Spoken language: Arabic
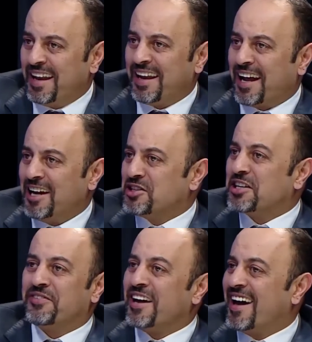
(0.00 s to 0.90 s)
انا راح
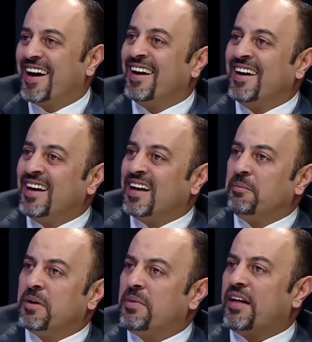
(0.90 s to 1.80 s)
اجيك فيها يعني آه
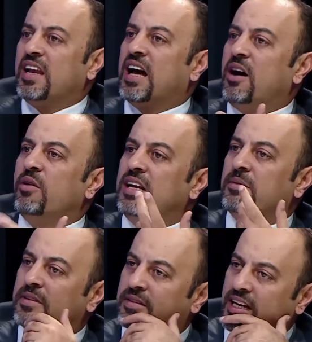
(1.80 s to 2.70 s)
من بعض الاقاويل
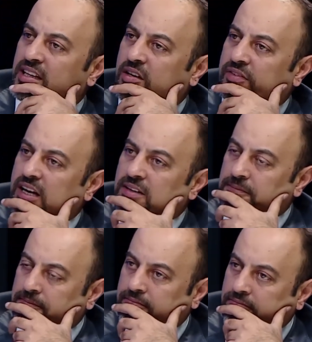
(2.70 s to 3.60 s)
اللي بتحكوا بدهم
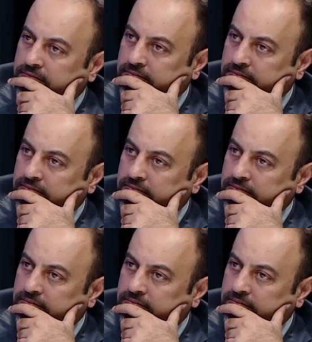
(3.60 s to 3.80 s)
يحطوا